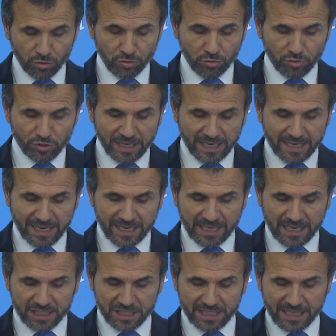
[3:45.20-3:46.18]
Bunun üzerine
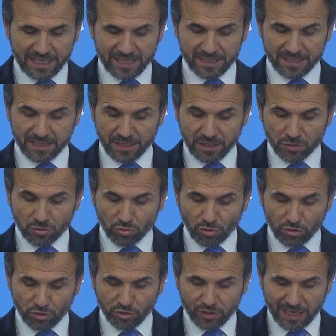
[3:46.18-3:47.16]
gençlerin
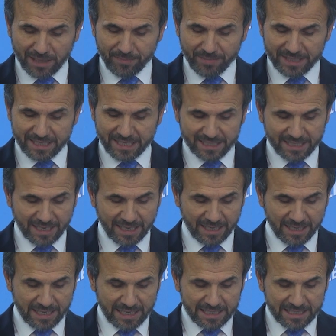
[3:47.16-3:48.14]
sosyal
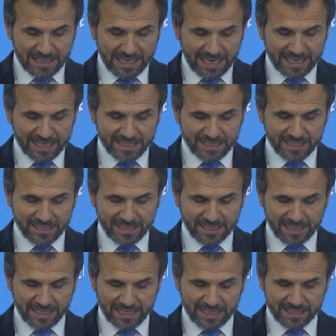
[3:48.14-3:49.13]
medyada dile
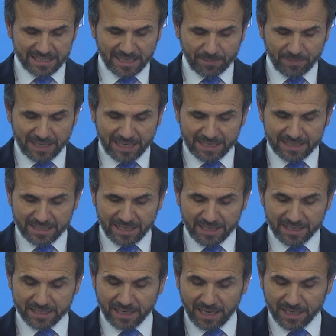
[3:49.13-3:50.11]
getirdikleri
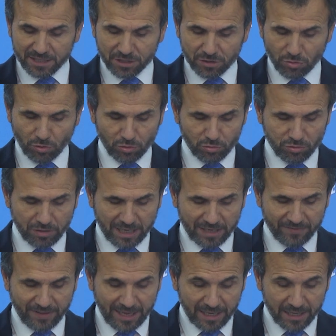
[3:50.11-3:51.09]
tepkilerden rahatsız
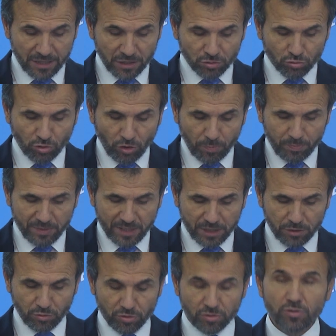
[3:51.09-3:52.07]
oldular ve
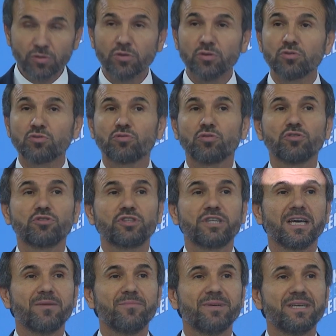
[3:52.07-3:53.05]
topyekün
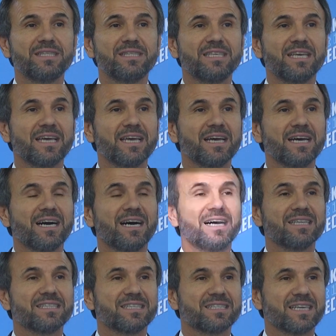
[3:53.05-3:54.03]
sosyal medyaya
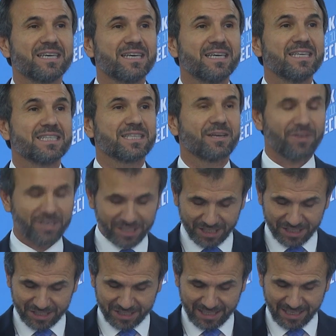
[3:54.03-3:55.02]
adeta
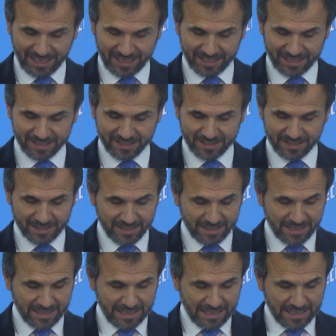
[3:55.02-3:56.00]
savaş açtılar.
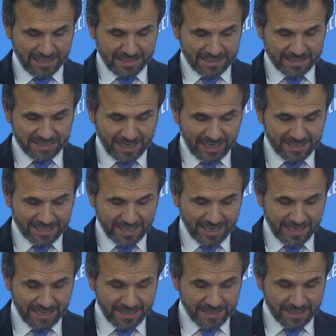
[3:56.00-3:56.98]

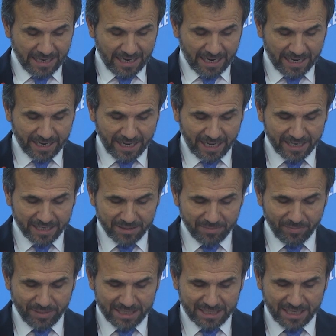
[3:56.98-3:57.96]
Zaten ana
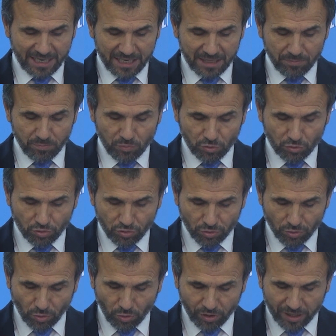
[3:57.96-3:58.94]
akım medyayı
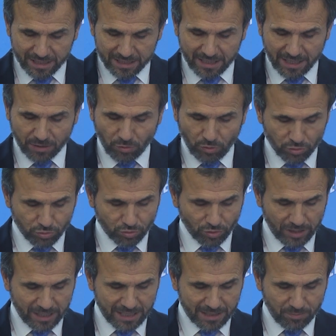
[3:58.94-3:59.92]
bütün oranda
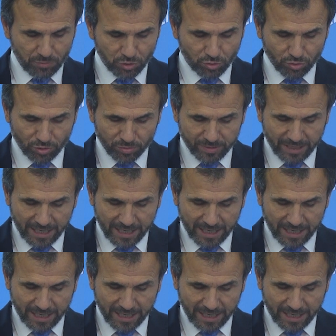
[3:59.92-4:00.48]
kontrol etmiş